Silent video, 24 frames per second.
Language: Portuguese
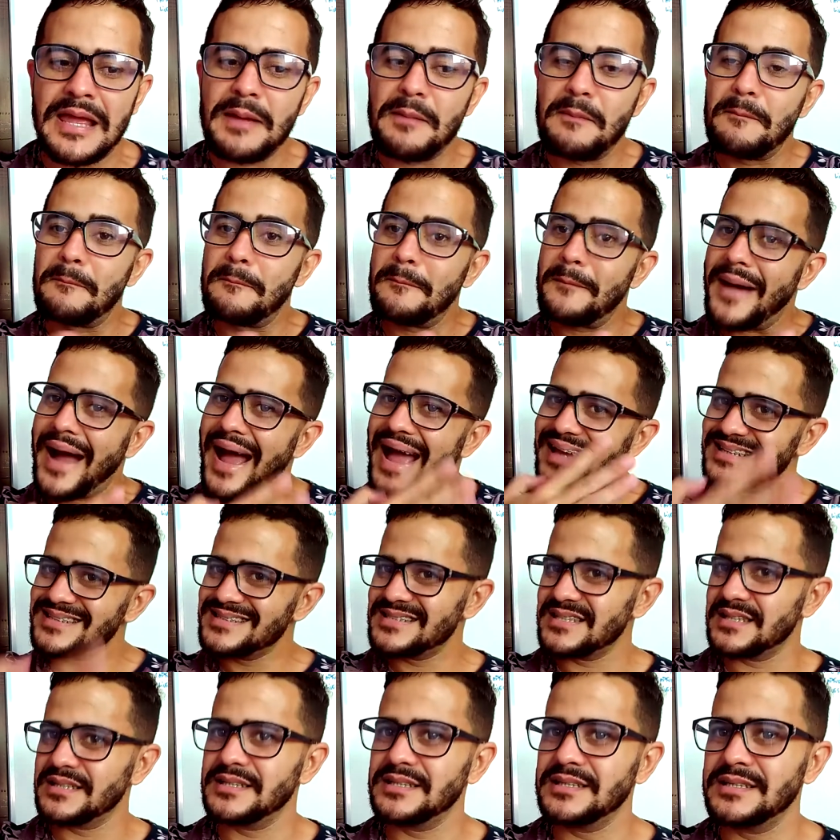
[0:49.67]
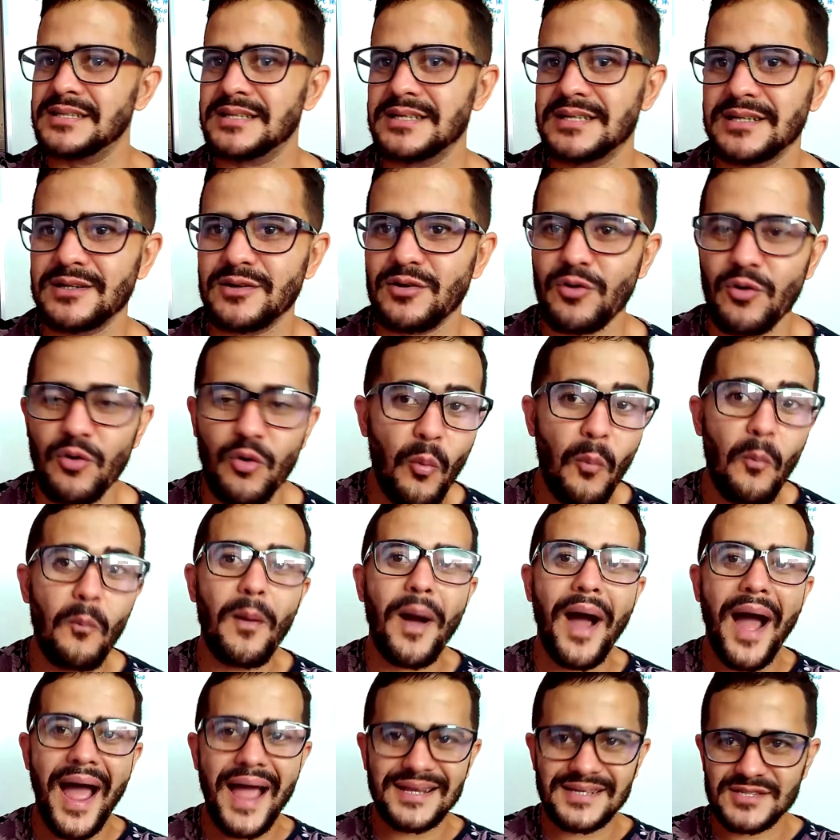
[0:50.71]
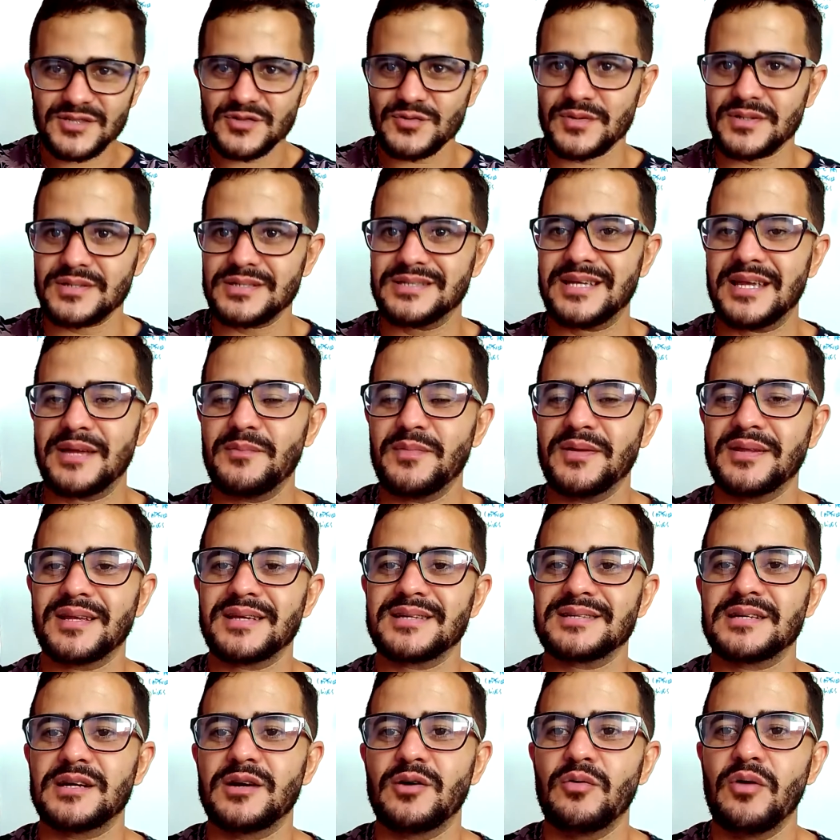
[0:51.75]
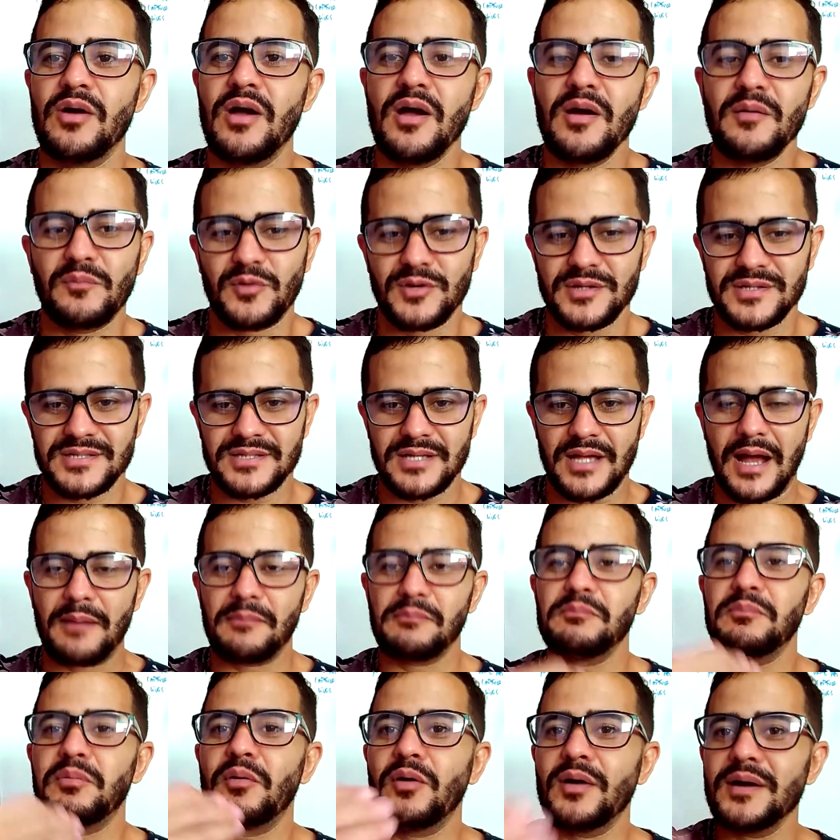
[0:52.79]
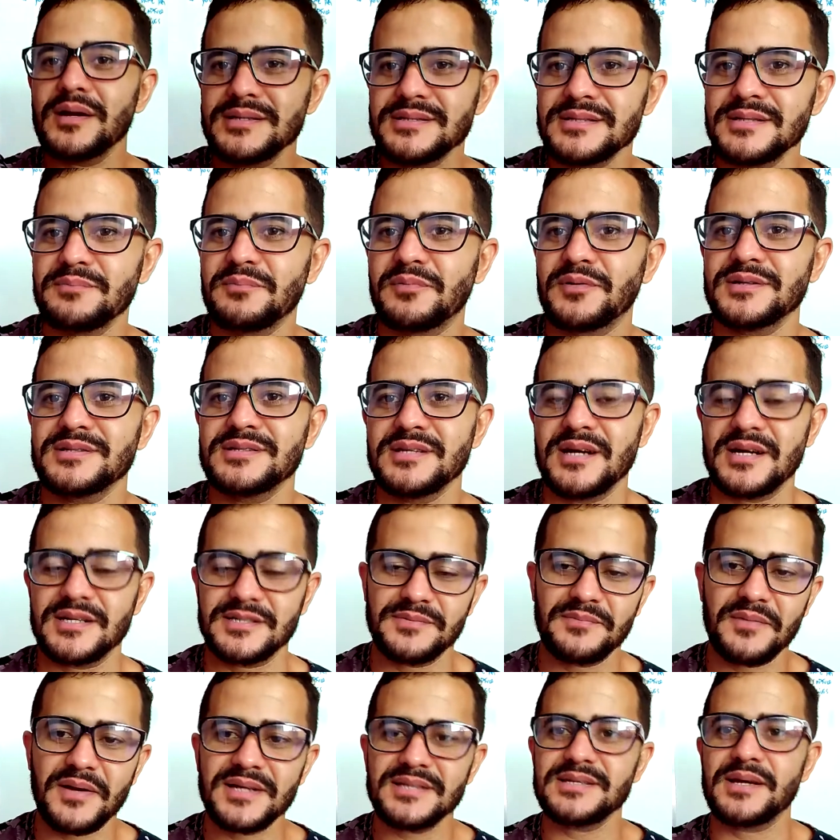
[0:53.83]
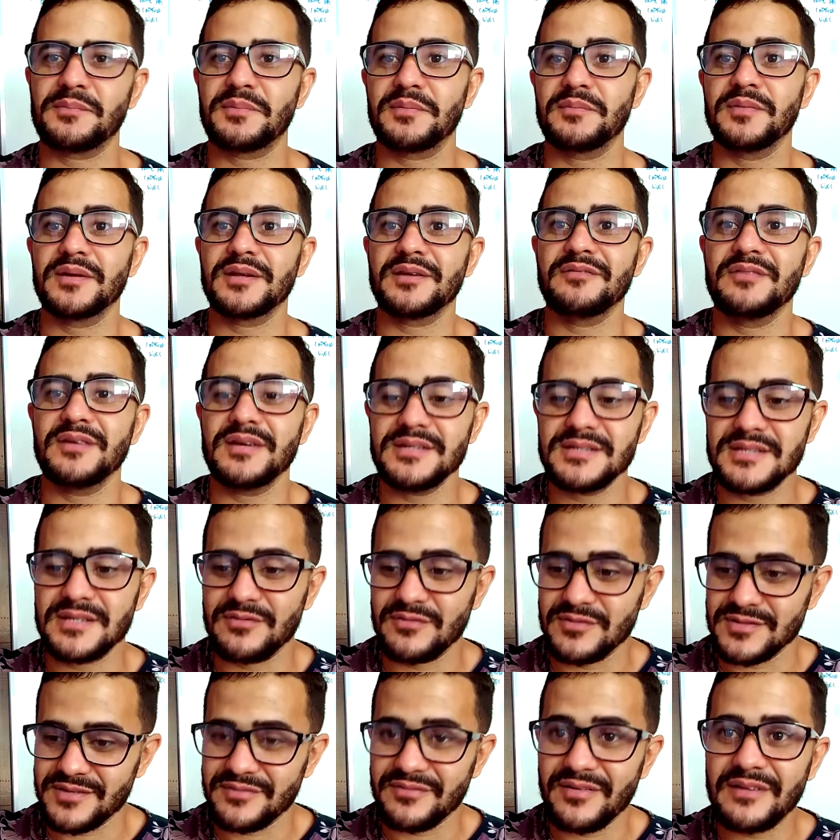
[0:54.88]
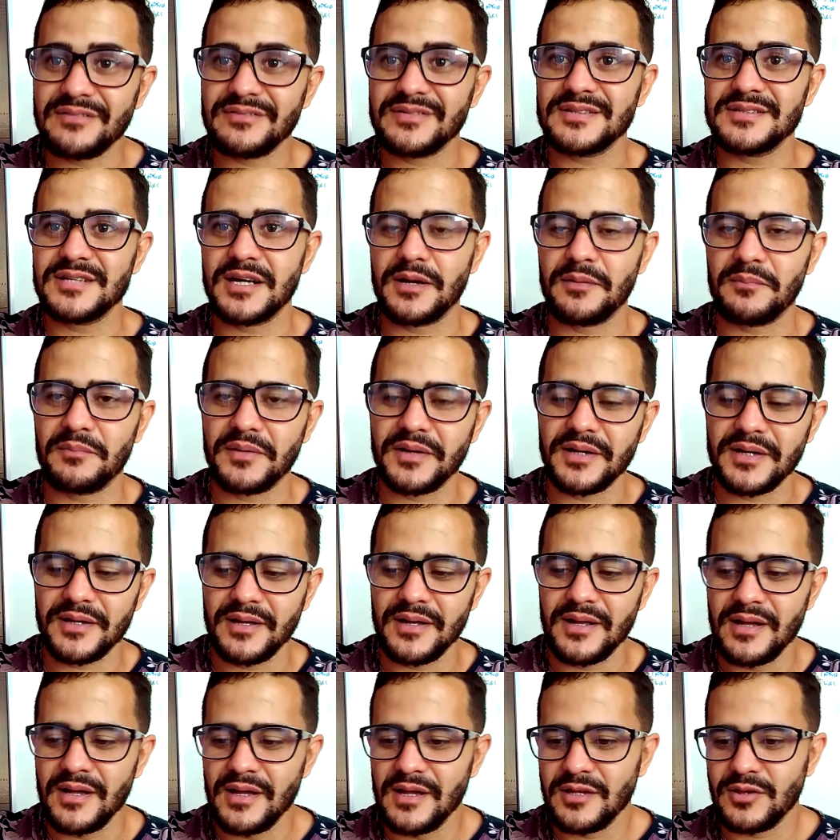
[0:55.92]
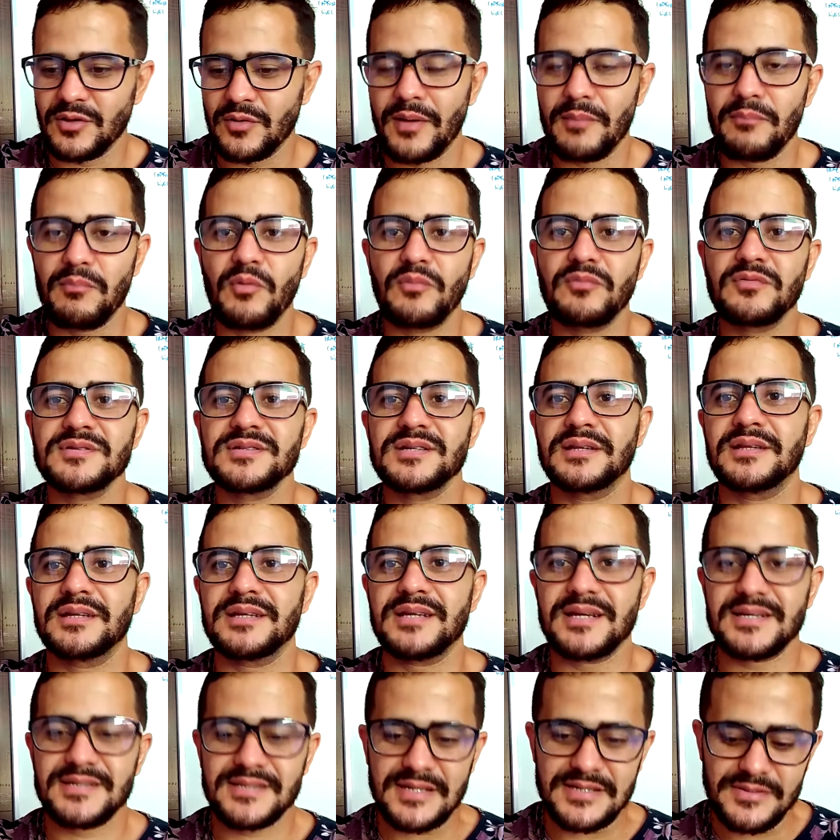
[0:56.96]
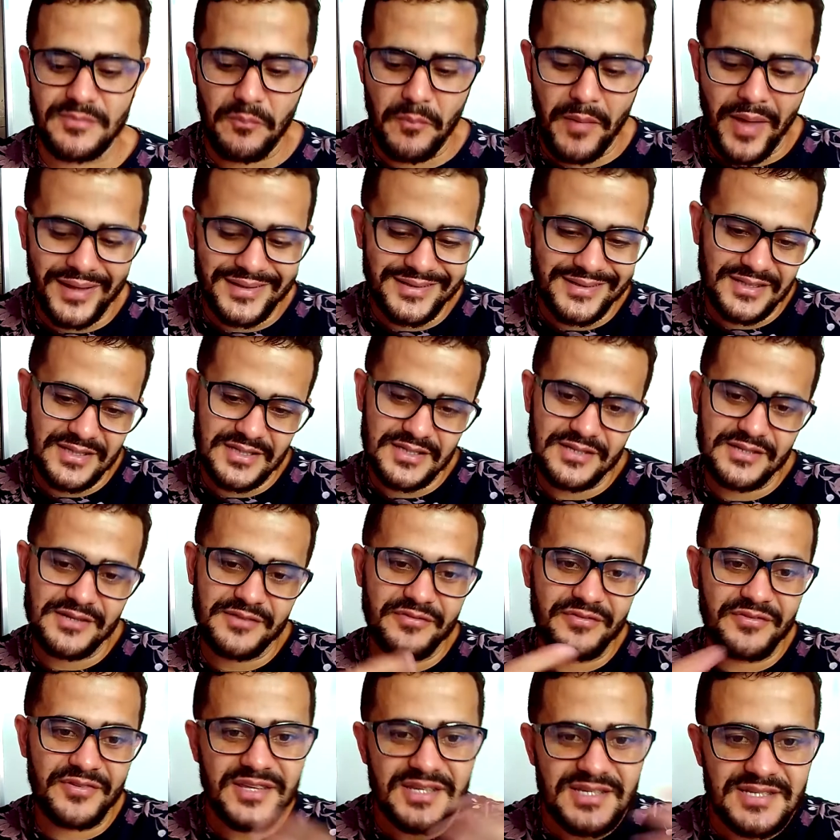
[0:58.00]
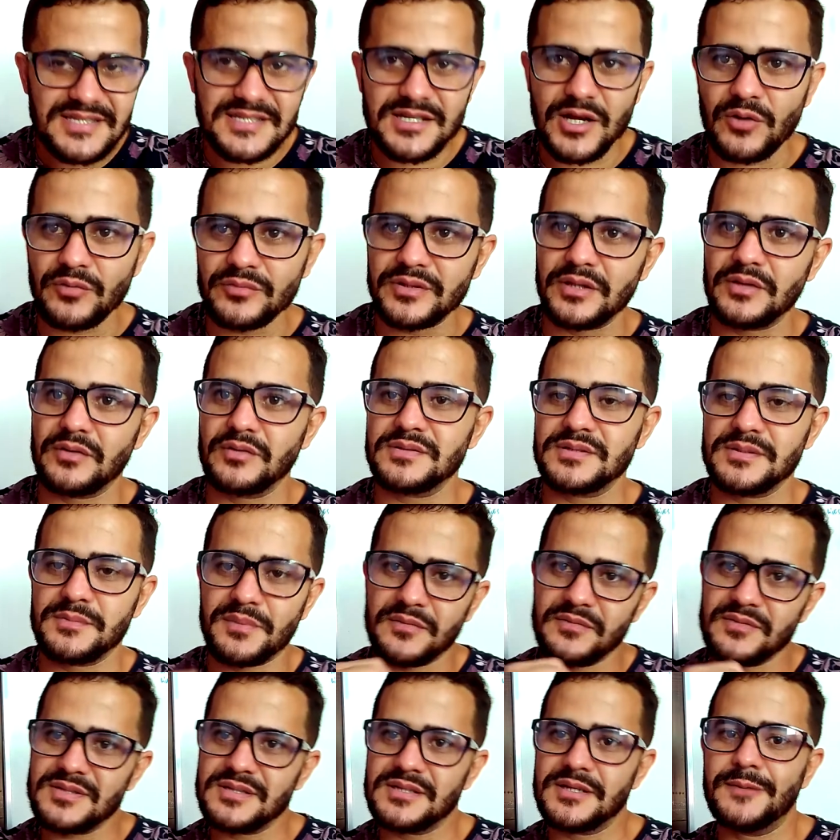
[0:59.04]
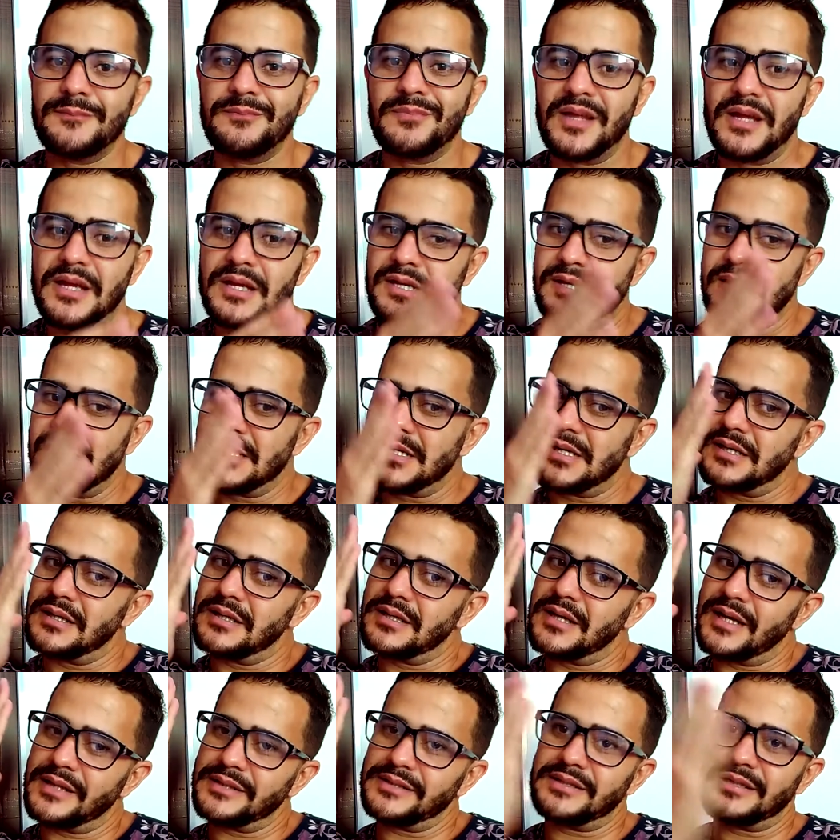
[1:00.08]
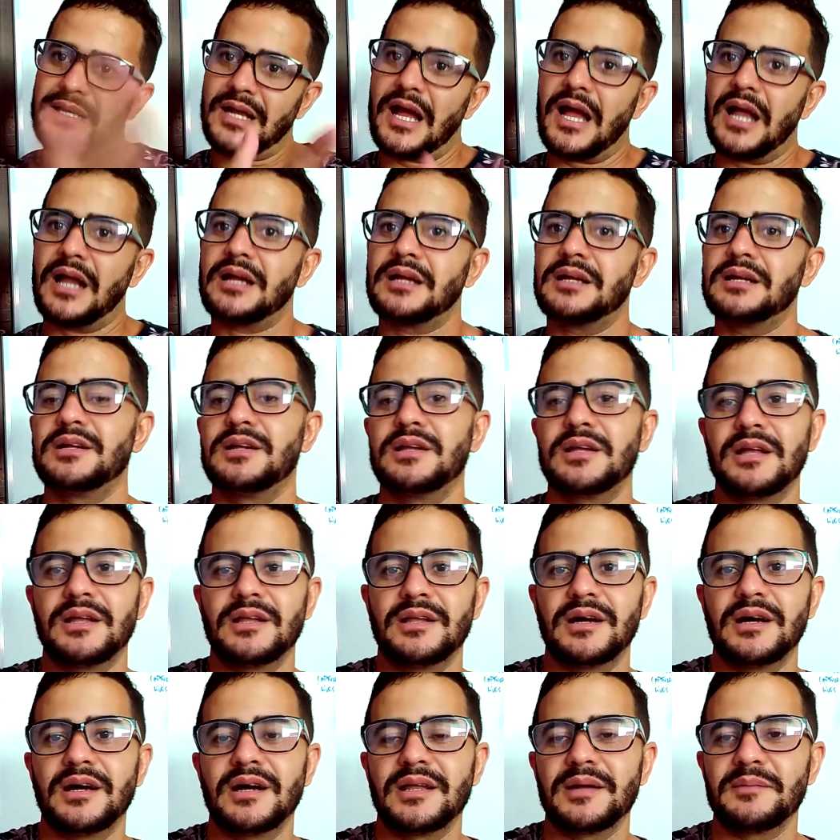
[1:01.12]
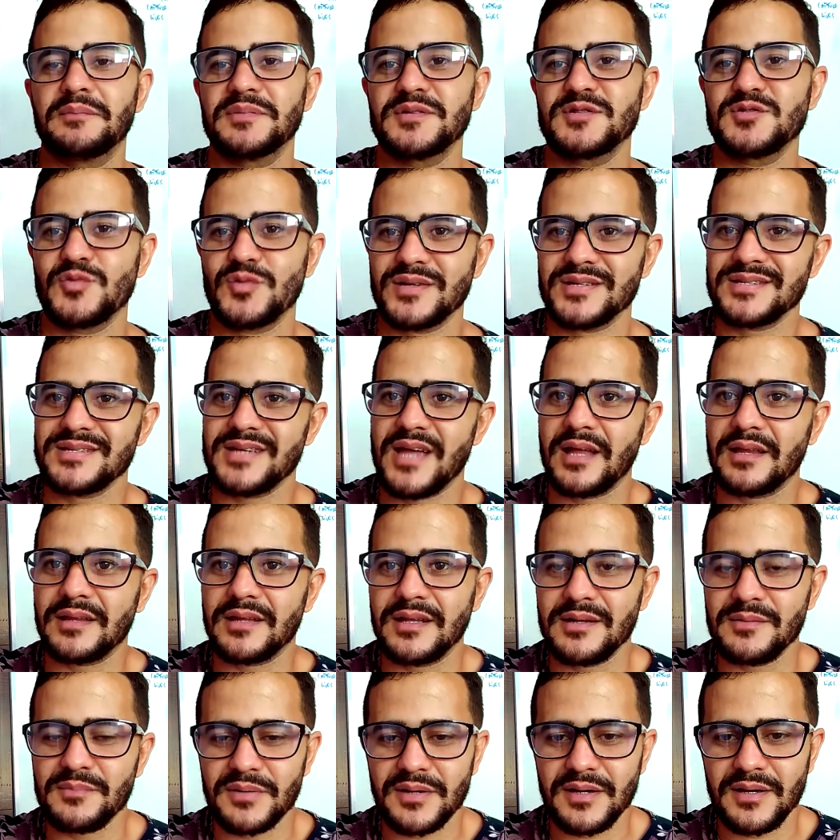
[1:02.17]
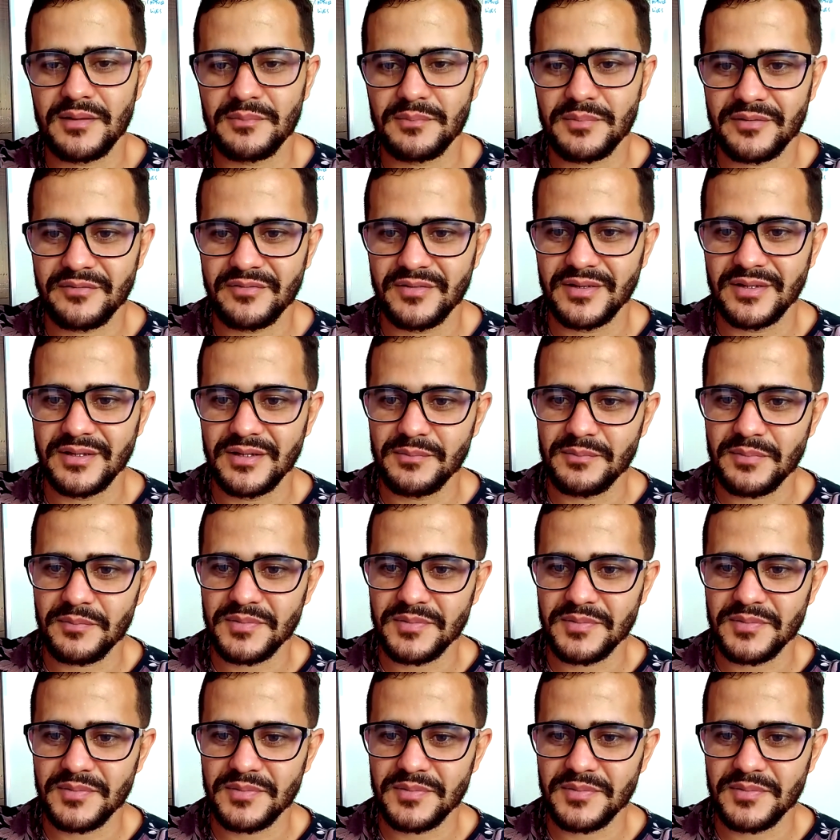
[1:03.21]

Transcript: mais ainda ou mais a sua segmentação. Pode ser após e pode ser antes. Mas se é a primeira vez que você vai fazer a campanha, então é bom você ter essas métricas de definição, entendeu? Assim, para você atirar na, na, pessoa certa ali, para vender para a